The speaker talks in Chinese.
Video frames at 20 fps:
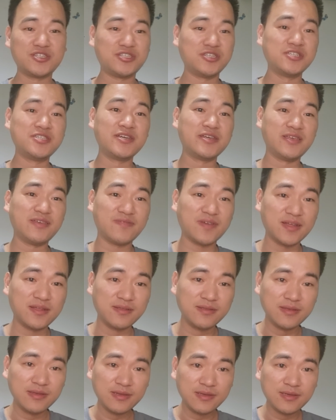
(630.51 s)
驰骋一
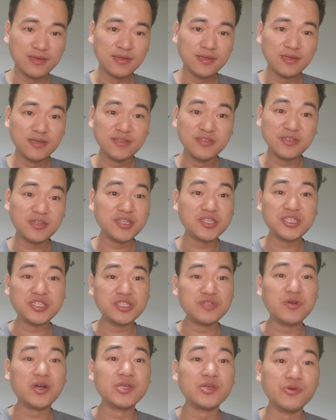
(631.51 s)
番，你个
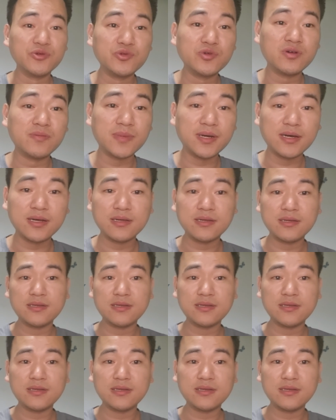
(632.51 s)
希望有用吗？